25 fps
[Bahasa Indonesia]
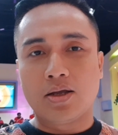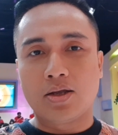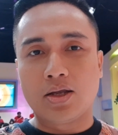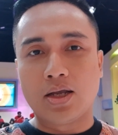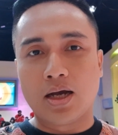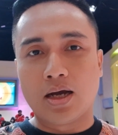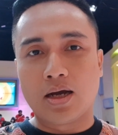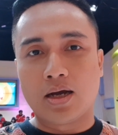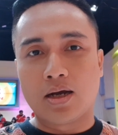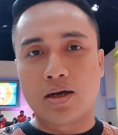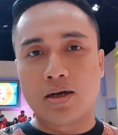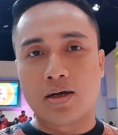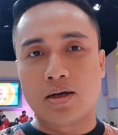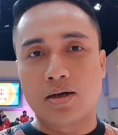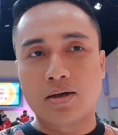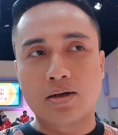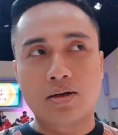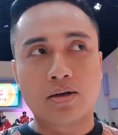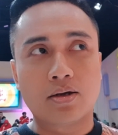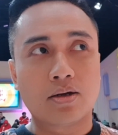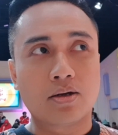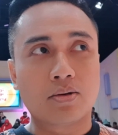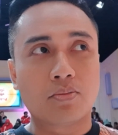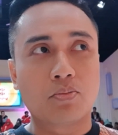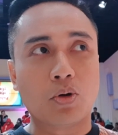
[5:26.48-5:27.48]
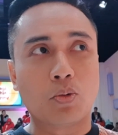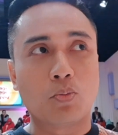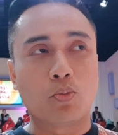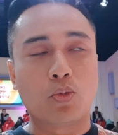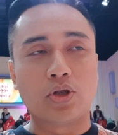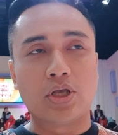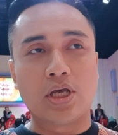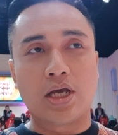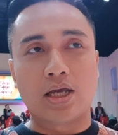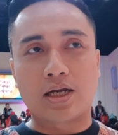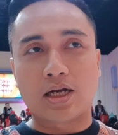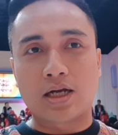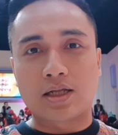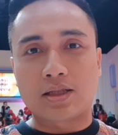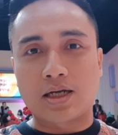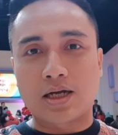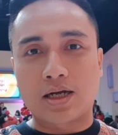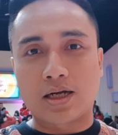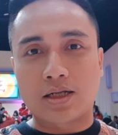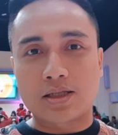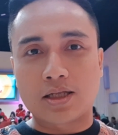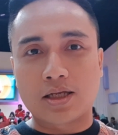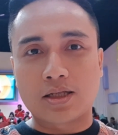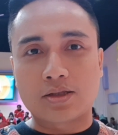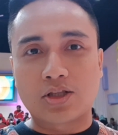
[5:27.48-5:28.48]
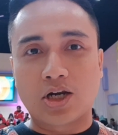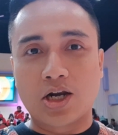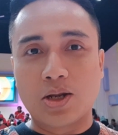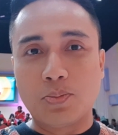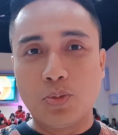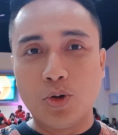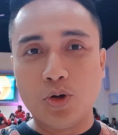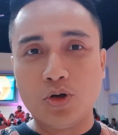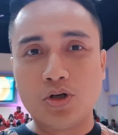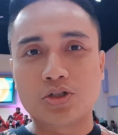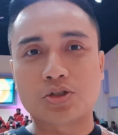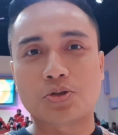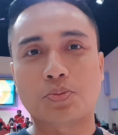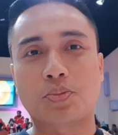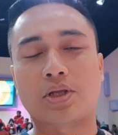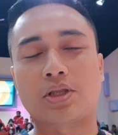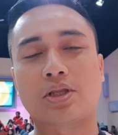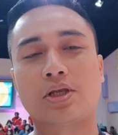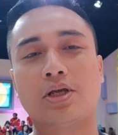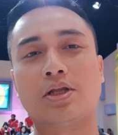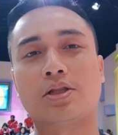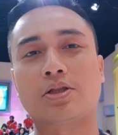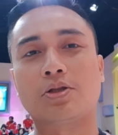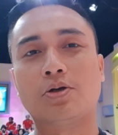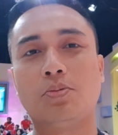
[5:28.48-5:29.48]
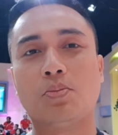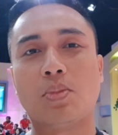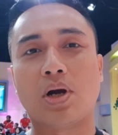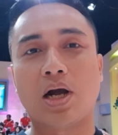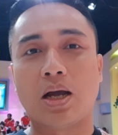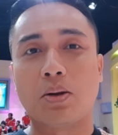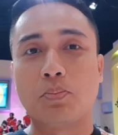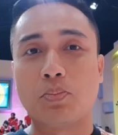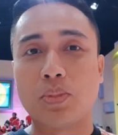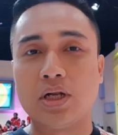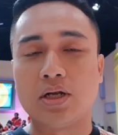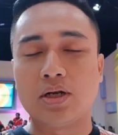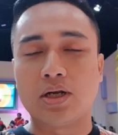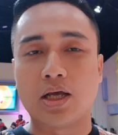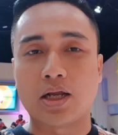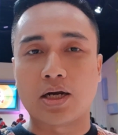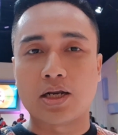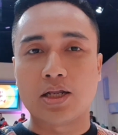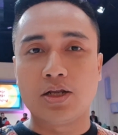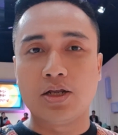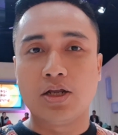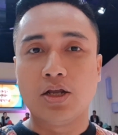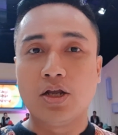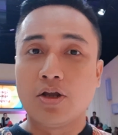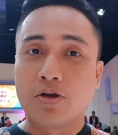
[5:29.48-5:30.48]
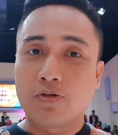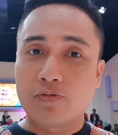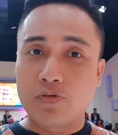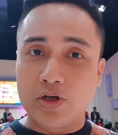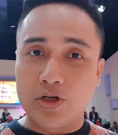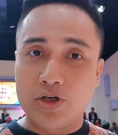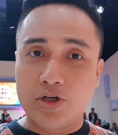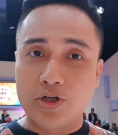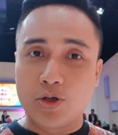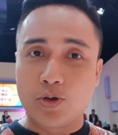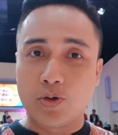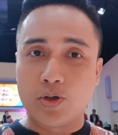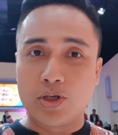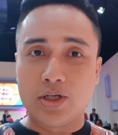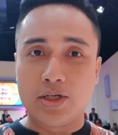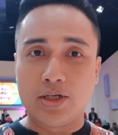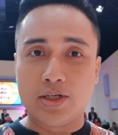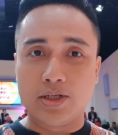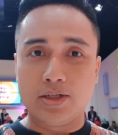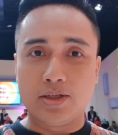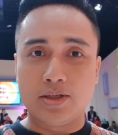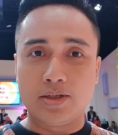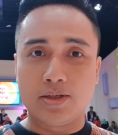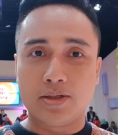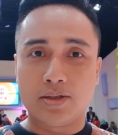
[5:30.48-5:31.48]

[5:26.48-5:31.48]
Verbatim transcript: yang mempunyai kata-kata tribun seperti itu mengambil dari video ini.